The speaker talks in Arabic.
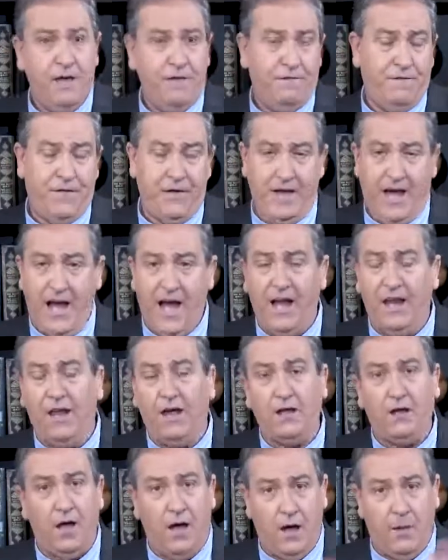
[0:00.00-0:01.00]
في
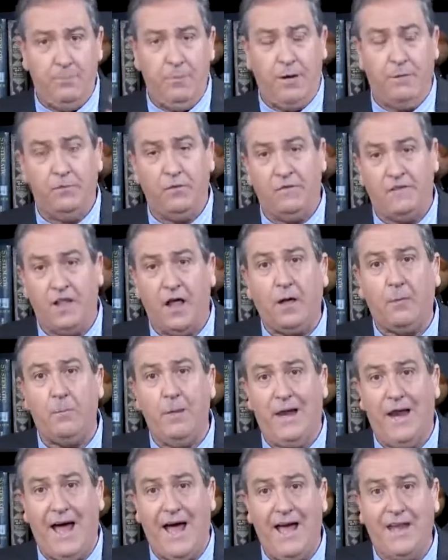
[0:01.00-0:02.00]
حلقه
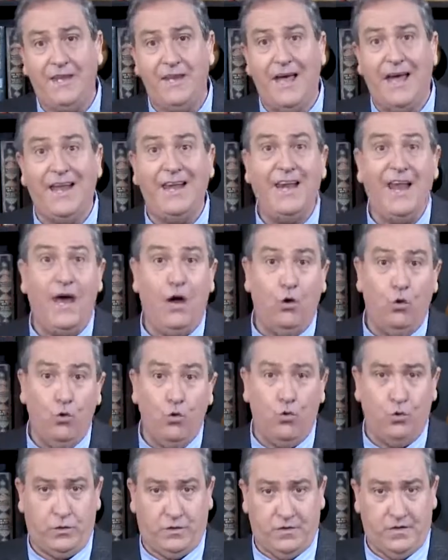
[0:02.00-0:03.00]
بالمستقبل عن
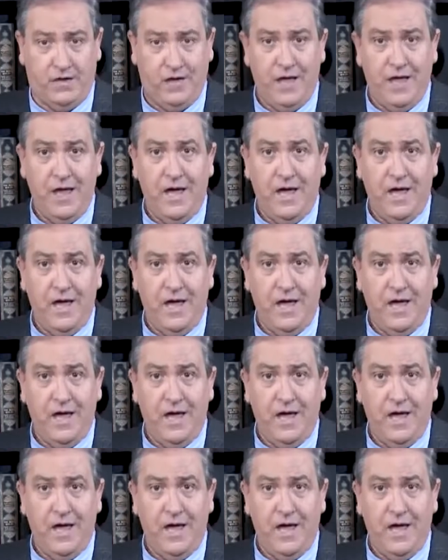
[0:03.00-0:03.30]
لاهوت